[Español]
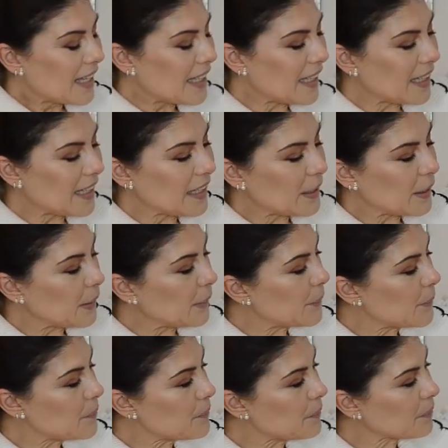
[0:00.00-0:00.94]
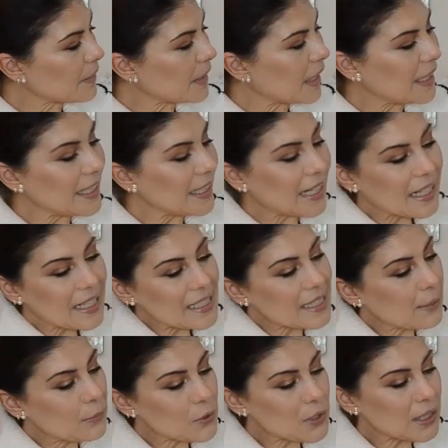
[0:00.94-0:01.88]
Y, y nada,
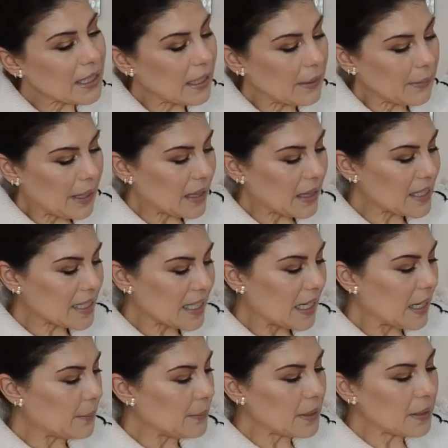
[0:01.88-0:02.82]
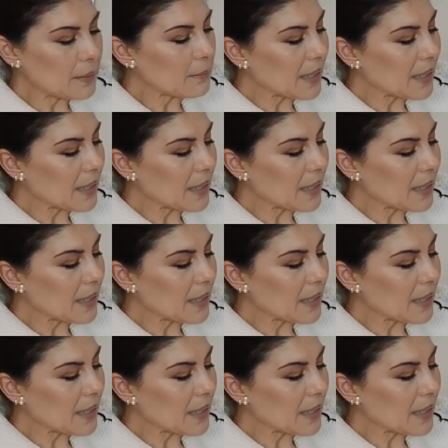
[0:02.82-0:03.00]
esta blusita la verdad es que la vi,